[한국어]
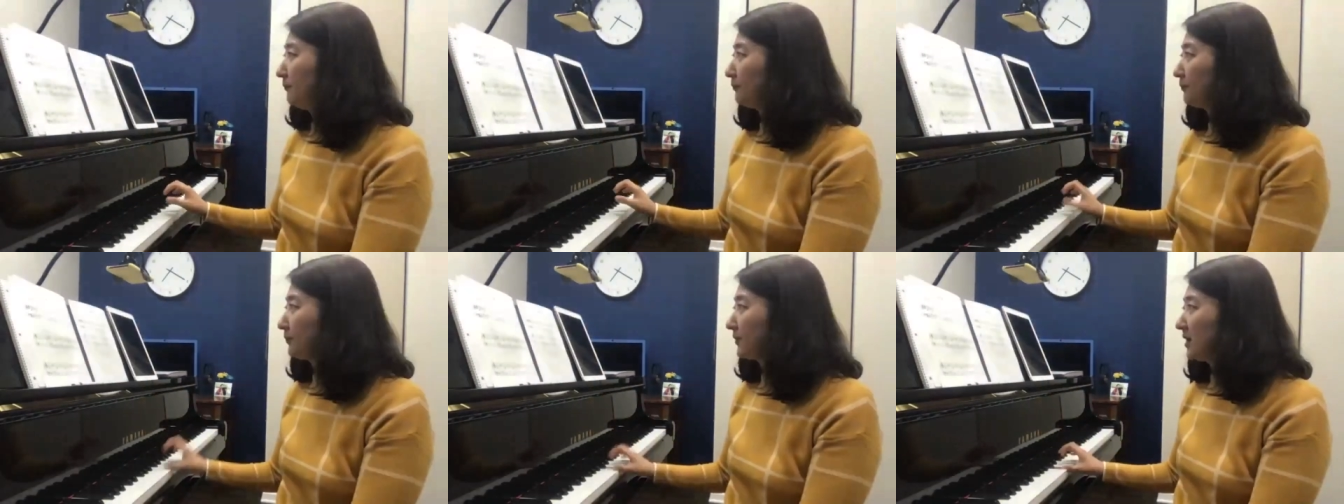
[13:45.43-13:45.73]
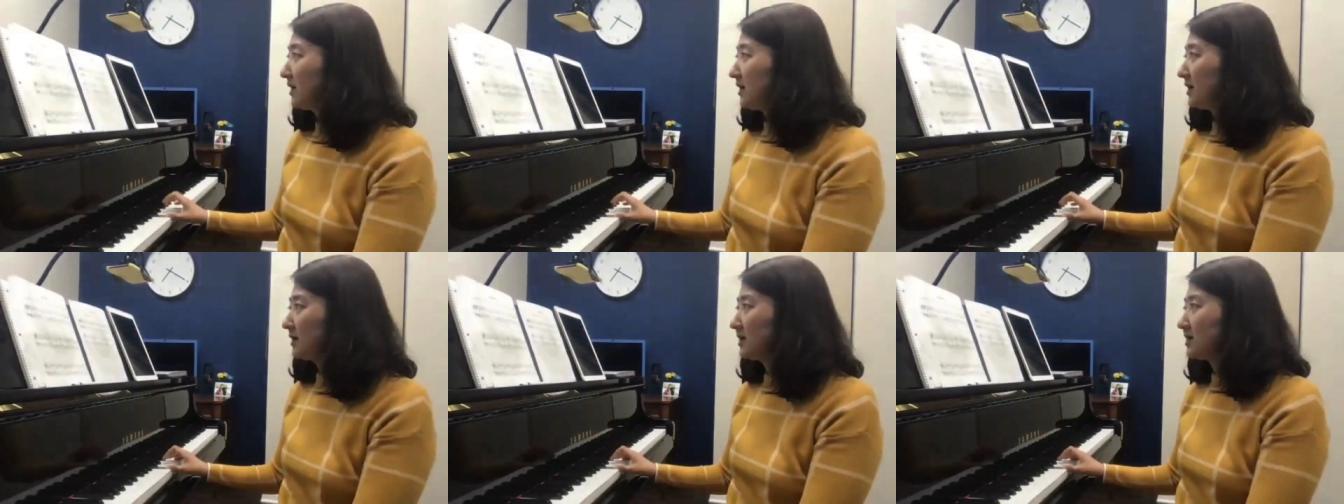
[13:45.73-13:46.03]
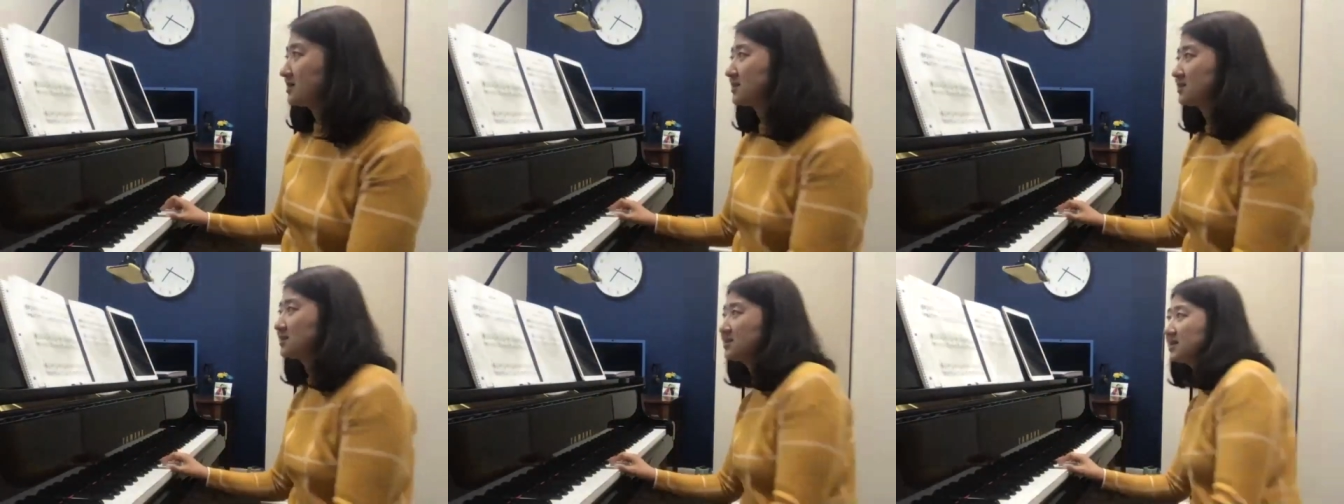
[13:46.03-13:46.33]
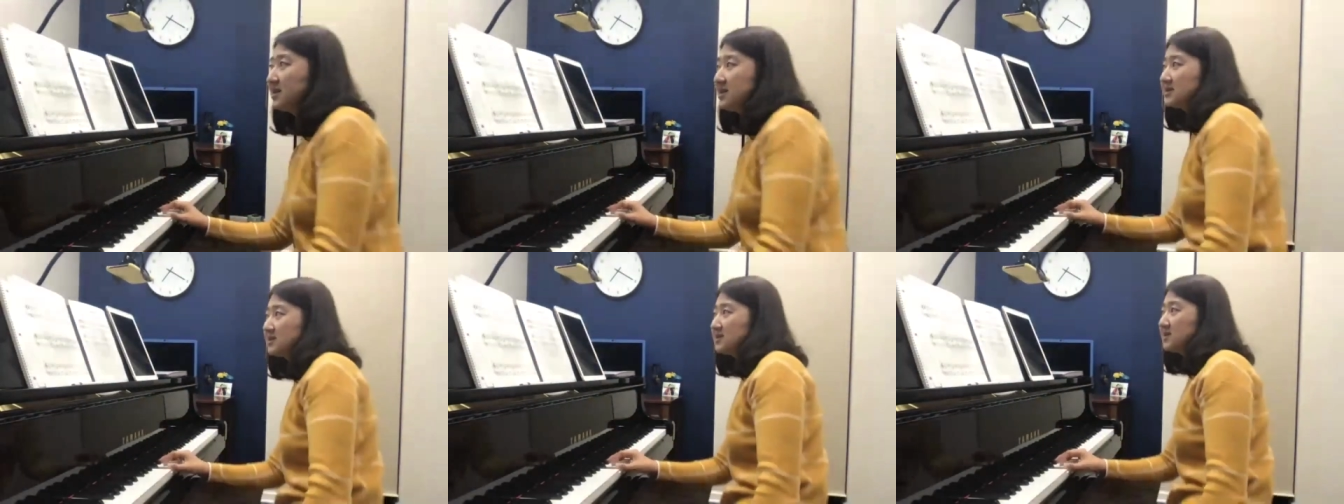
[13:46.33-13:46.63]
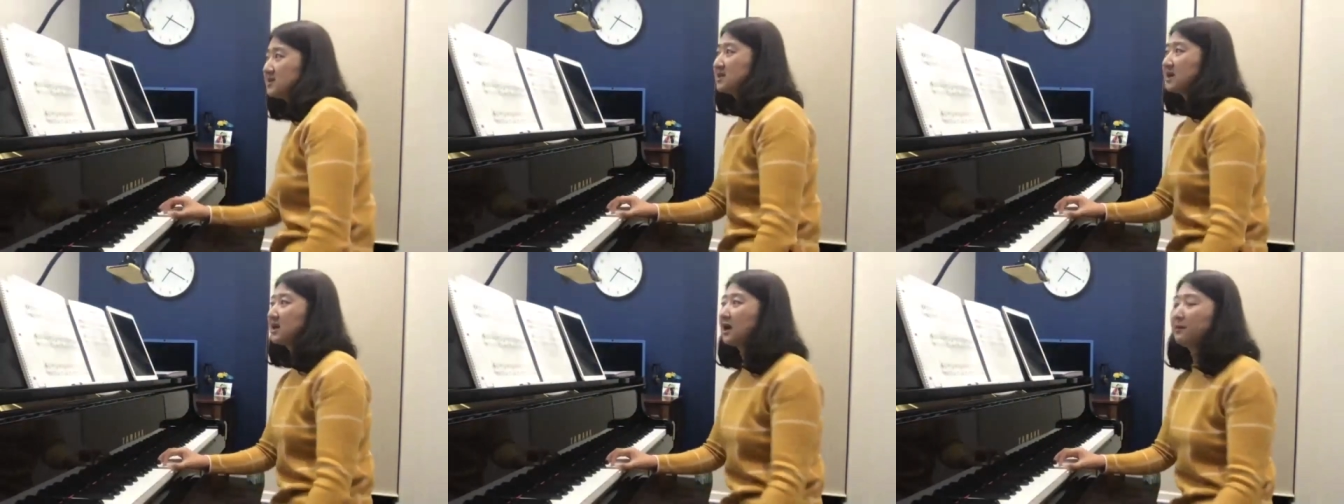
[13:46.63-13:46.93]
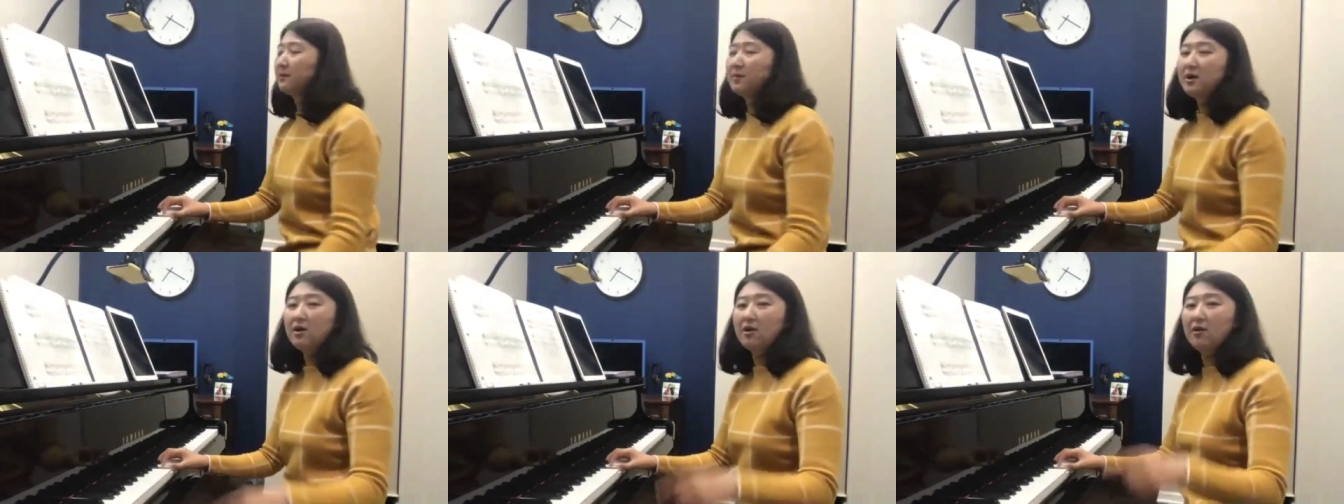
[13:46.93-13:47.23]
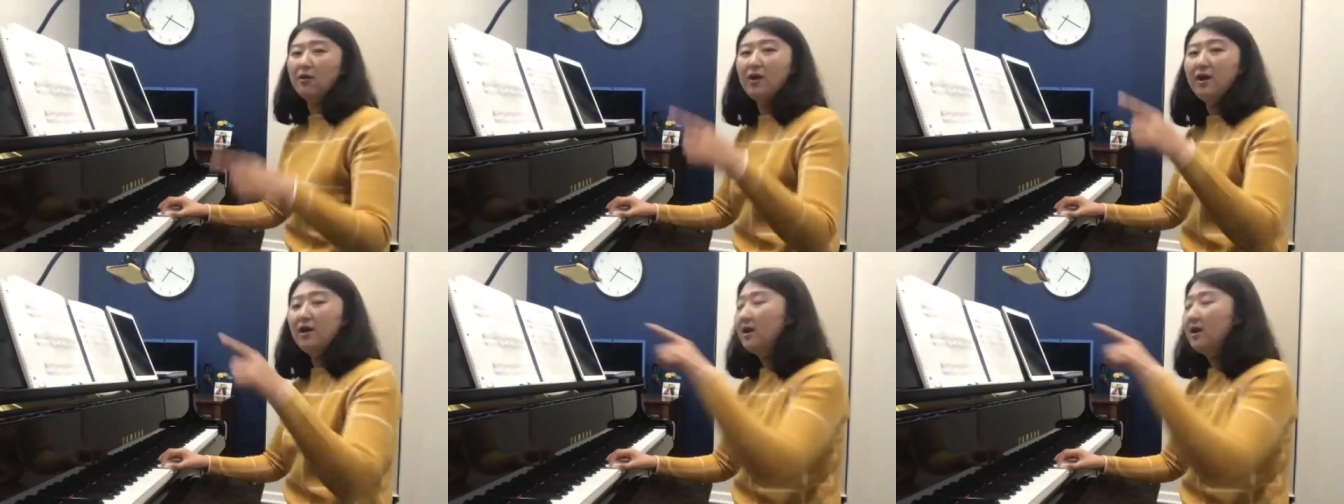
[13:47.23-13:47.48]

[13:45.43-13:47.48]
그래서 C에서 시작하면